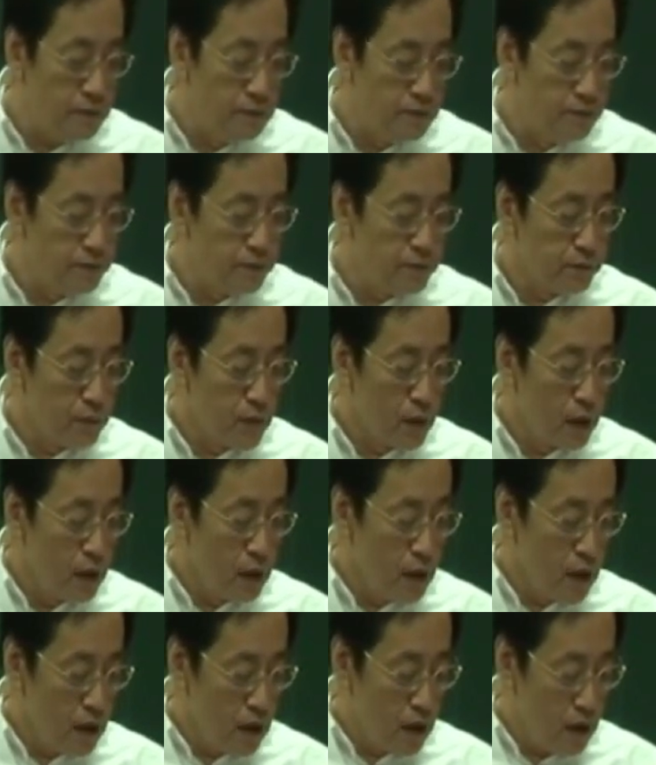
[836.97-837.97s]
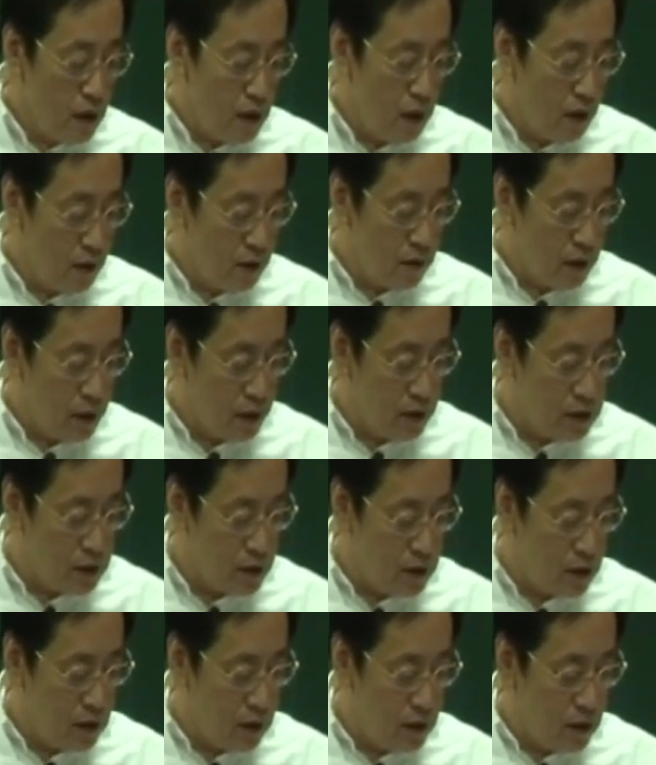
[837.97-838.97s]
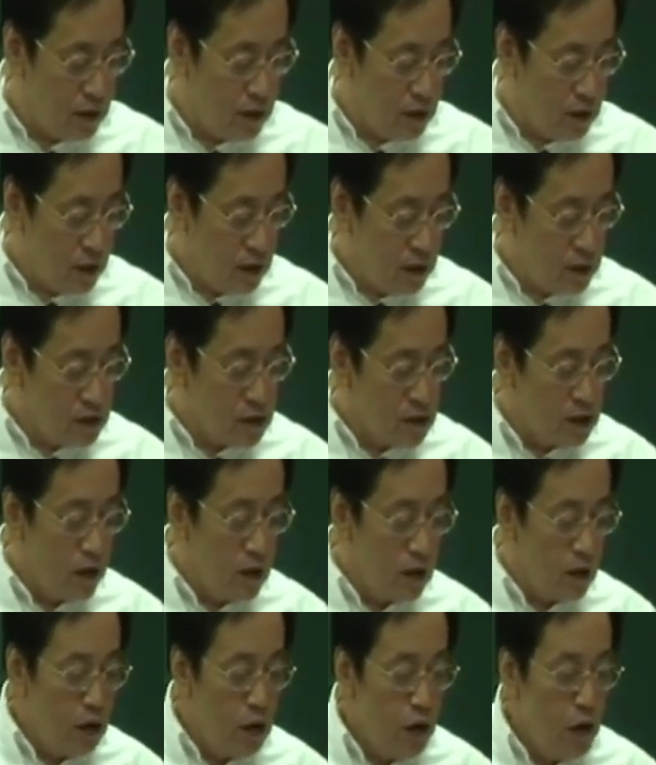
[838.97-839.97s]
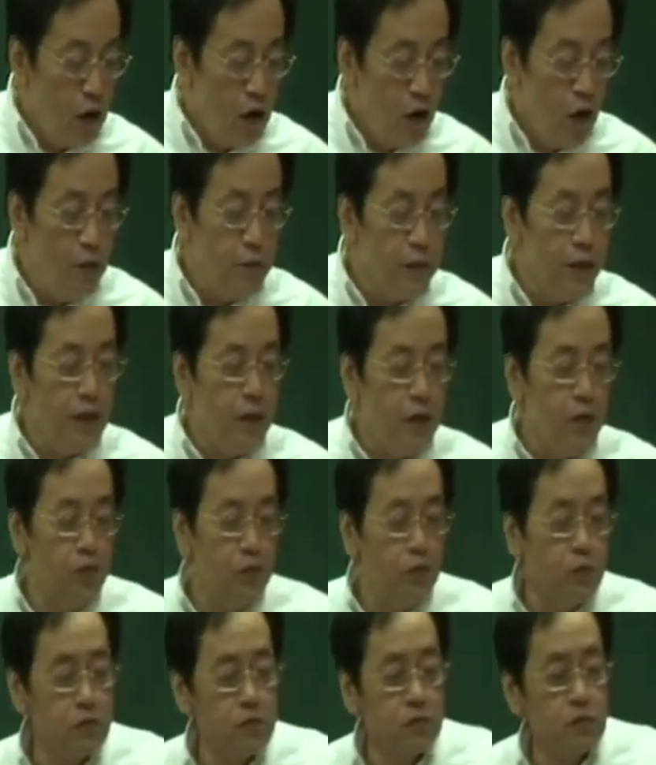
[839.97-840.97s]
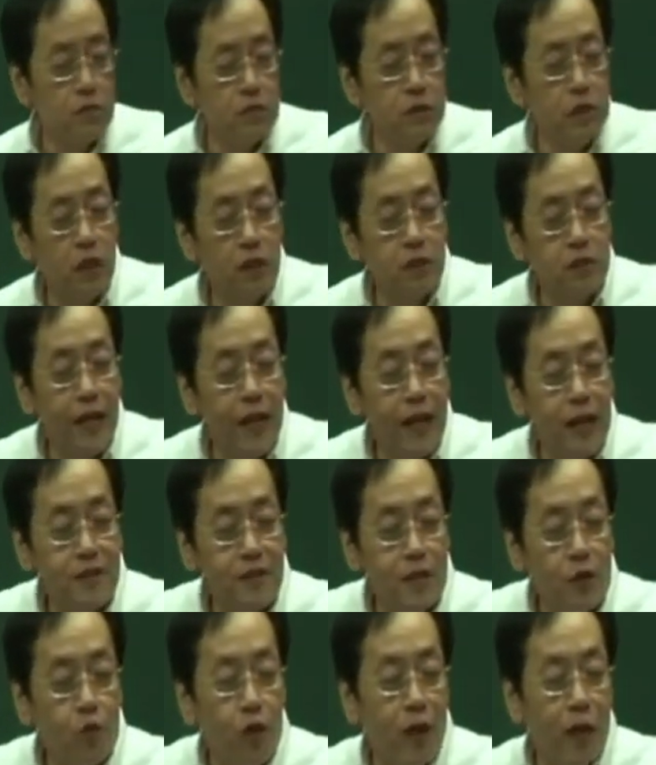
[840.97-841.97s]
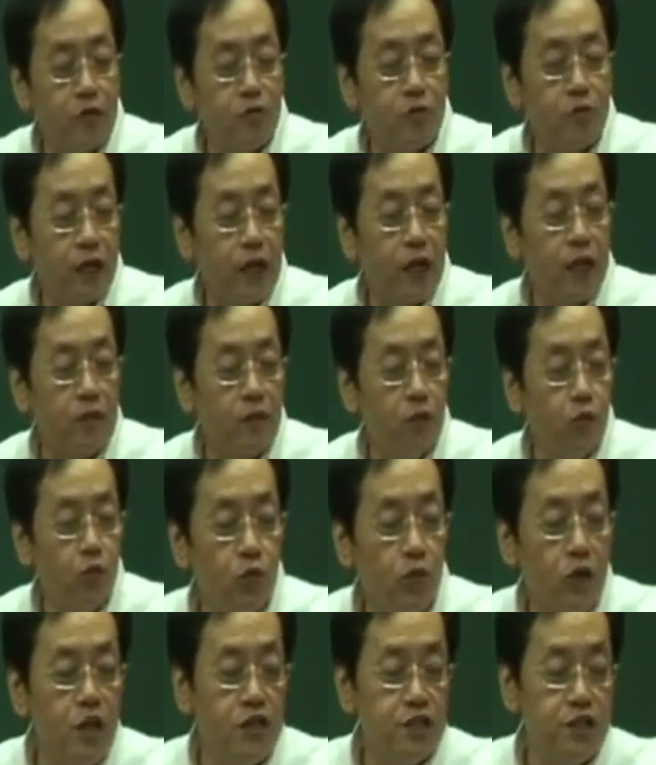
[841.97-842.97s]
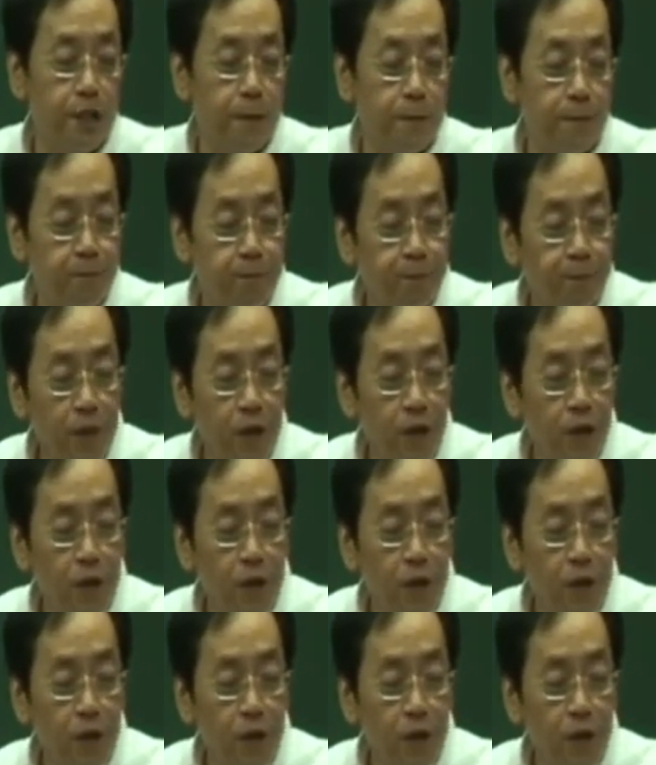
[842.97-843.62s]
哦，好，那这个这个后面呢，这个再来再过来，诸位到吴克俭，